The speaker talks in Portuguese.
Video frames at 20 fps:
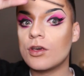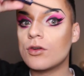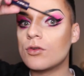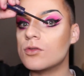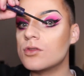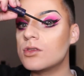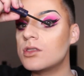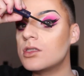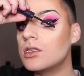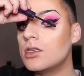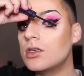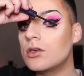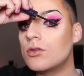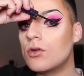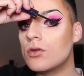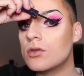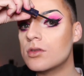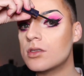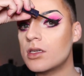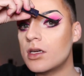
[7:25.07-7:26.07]
que consegui
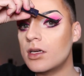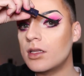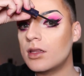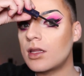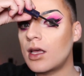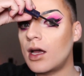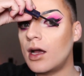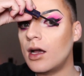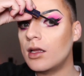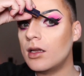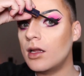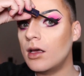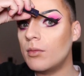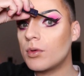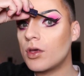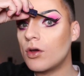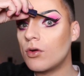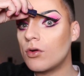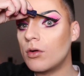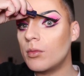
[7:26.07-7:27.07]
consertar, né?
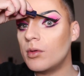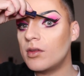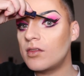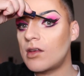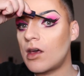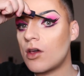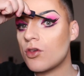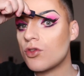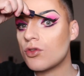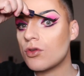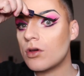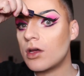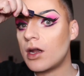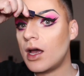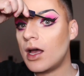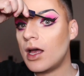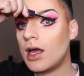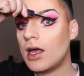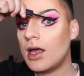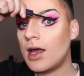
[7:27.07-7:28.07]
Porque eu comecei a
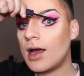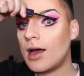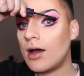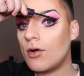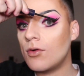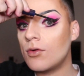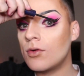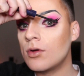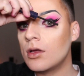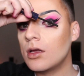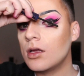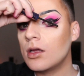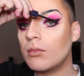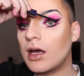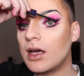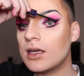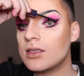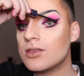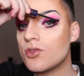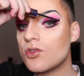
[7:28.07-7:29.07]
chorar real.
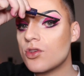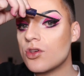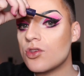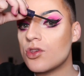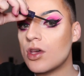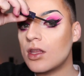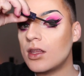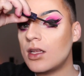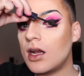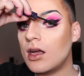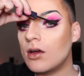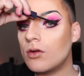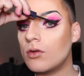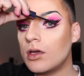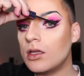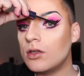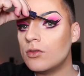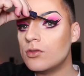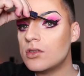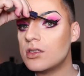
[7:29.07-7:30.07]
Mas, gente, a drag
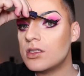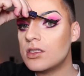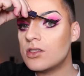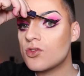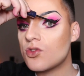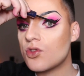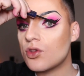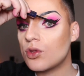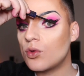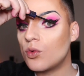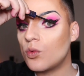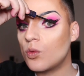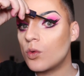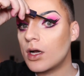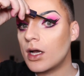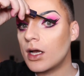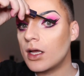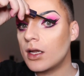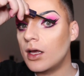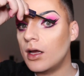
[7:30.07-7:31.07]
queen não desiste
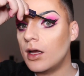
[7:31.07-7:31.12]
nunca,